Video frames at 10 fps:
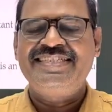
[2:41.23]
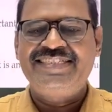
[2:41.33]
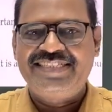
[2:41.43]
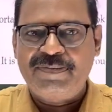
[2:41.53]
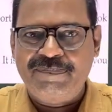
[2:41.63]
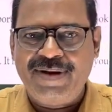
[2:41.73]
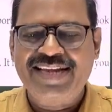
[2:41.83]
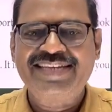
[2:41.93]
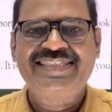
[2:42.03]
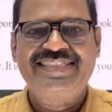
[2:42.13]
ஸ்டெப் பை
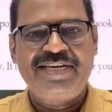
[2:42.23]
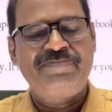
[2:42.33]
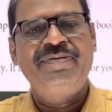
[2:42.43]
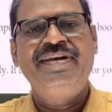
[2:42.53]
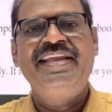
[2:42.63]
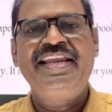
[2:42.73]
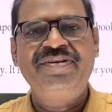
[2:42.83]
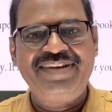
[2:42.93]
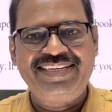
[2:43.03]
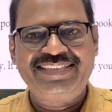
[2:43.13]
ஸ்டெப்
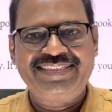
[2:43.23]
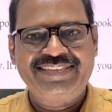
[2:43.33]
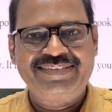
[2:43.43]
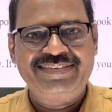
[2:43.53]
டெரிவேஷன்